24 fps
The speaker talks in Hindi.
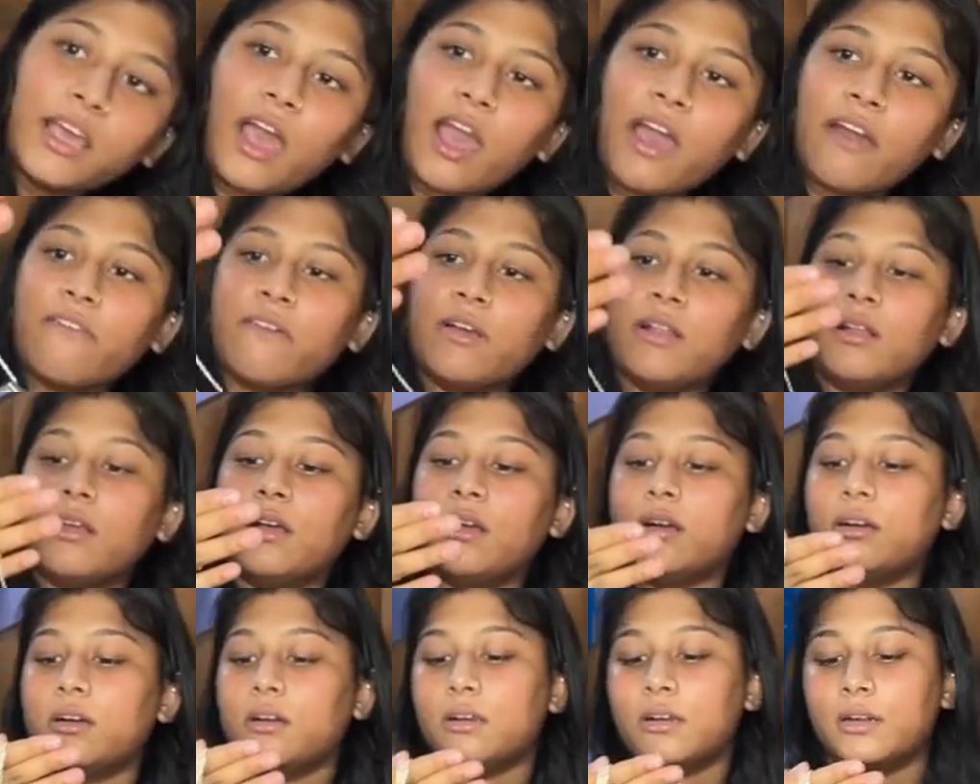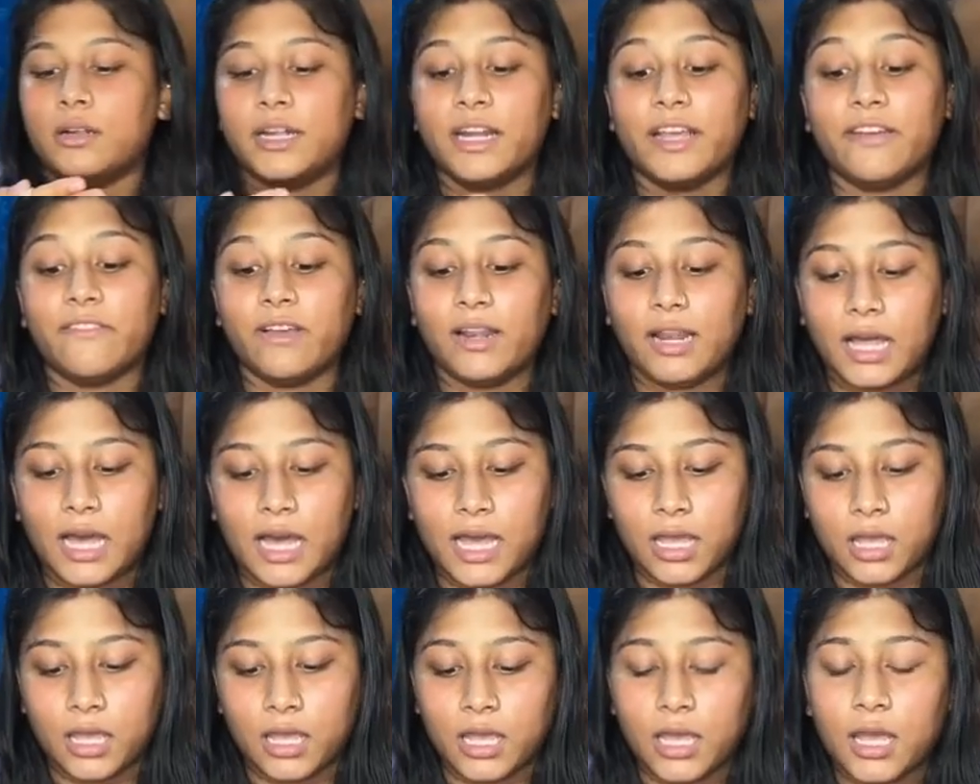एवल डेवल
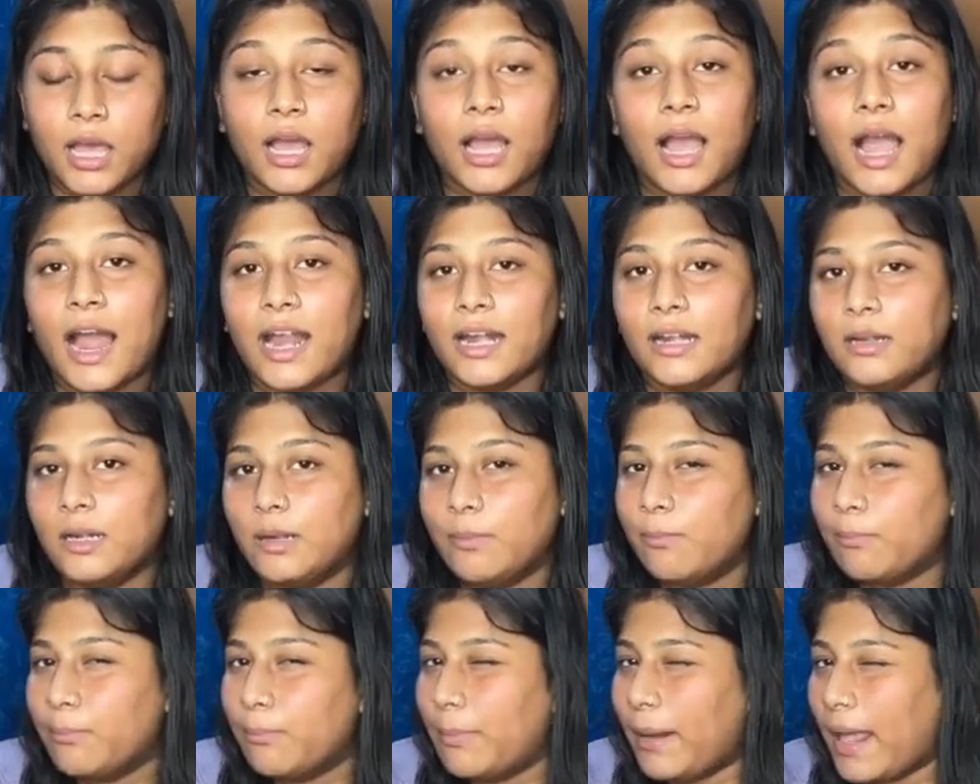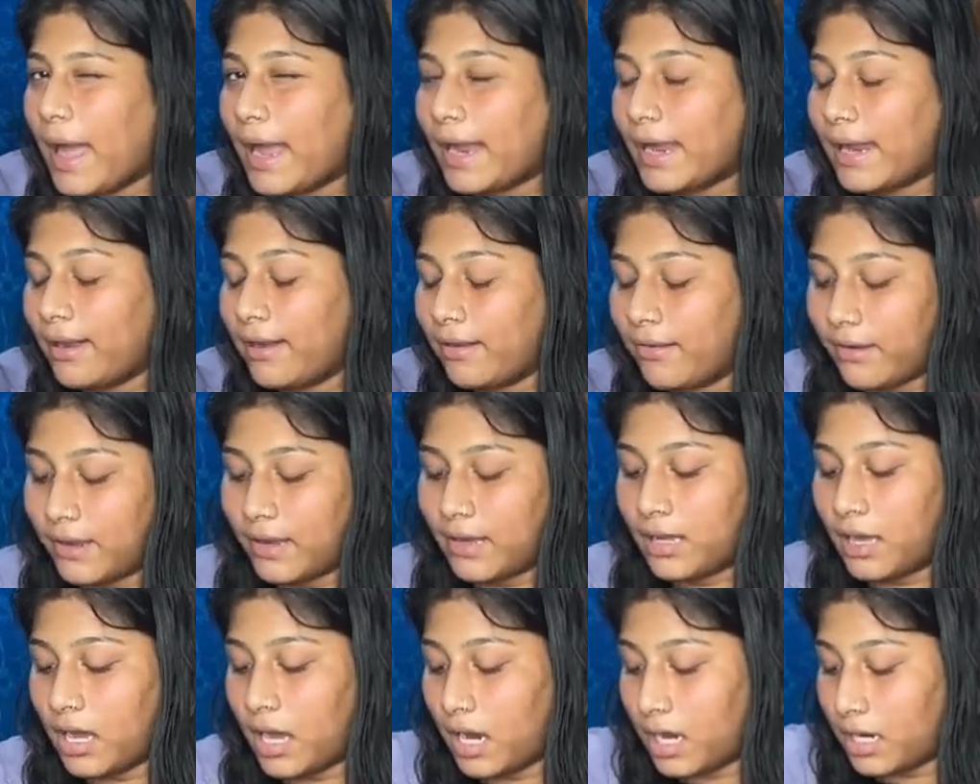आई एंड ब्लैक एंड रेड
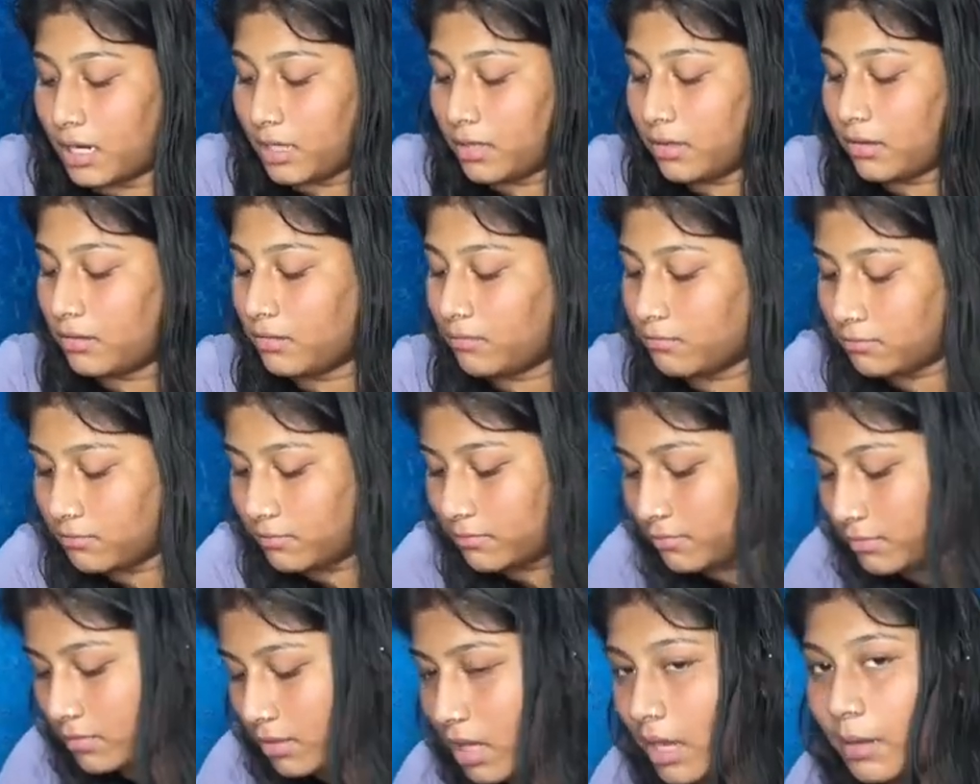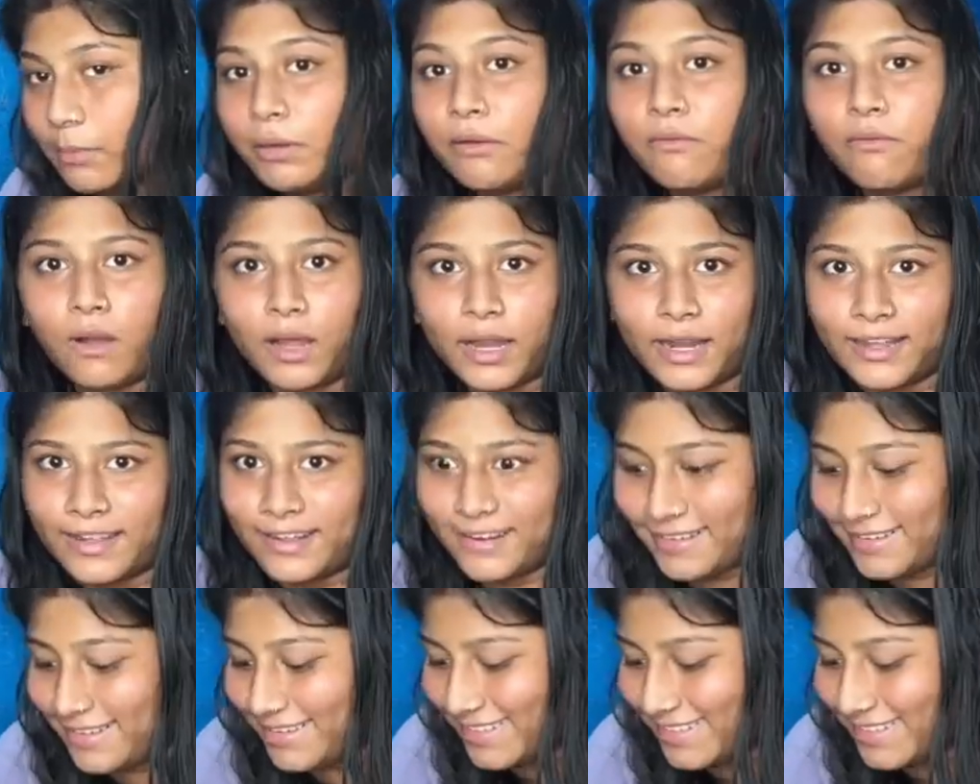हार्ट आई मीन वाइट